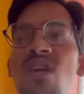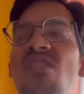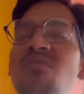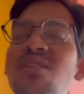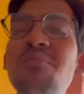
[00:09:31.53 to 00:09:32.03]

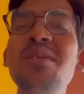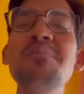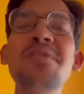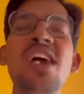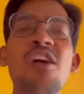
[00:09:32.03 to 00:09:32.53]
मम्मी
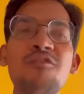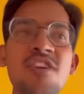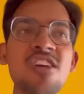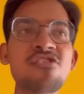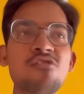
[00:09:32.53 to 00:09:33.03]

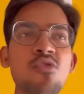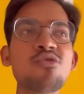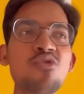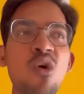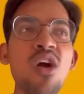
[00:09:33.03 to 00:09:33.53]
ब्रेकफास्ट तो
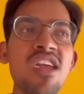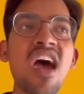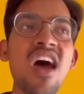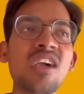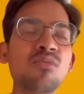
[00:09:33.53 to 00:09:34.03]
दो
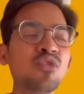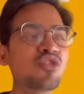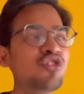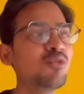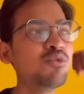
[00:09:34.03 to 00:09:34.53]
यार मैं
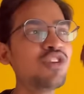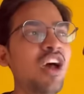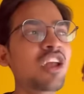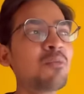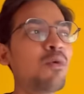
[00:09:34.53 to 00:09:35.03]
जिम
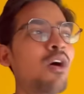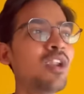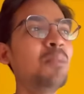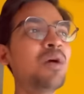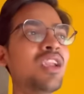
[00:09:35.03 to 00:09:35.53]
जाके
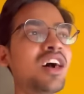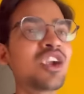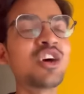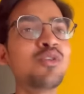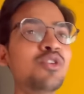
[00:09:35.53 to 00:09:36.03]
बॉडी बना
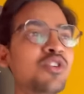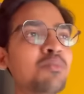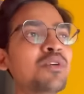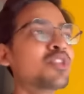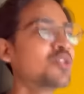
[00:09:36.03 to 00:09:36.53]
रहा हूँ जिम
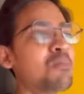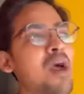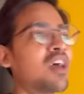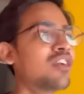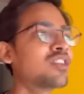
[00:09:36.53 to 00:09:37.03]
में इतनी
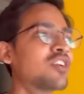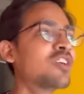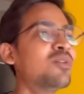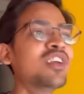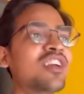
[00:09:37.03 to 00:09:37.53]
मेहनत कर रहा
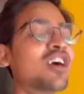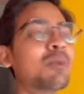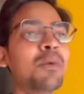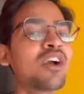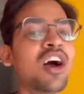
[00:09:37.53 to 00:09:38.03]
हूँ लेकिन घर
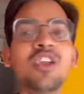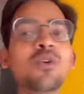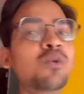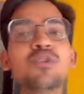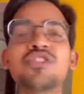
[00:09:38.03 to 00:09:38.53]
पे खाने
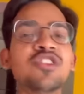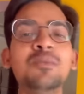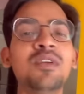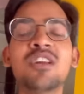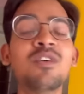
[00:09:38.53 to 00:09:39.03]
को कुछ नहीं मिल रहा